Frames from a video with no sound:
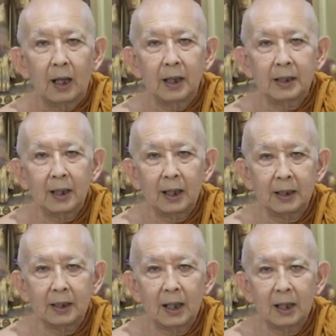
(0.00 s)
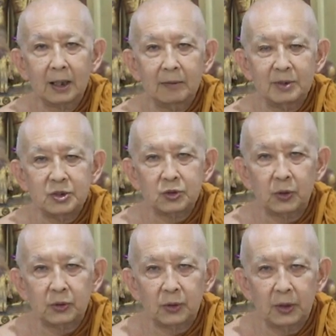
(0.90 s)
Anak-anak akan
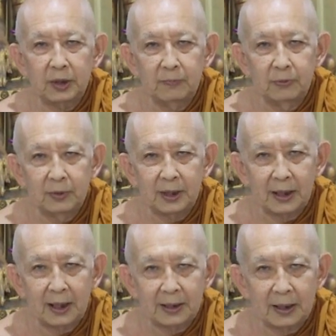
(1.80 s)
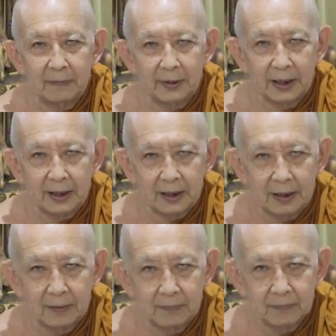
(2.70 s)
mencontoh ibu dan ayah
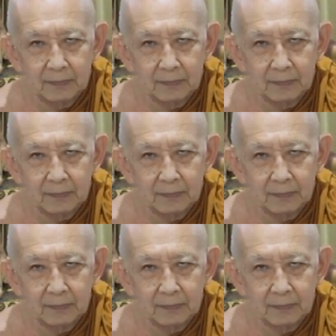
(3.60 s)
mereka,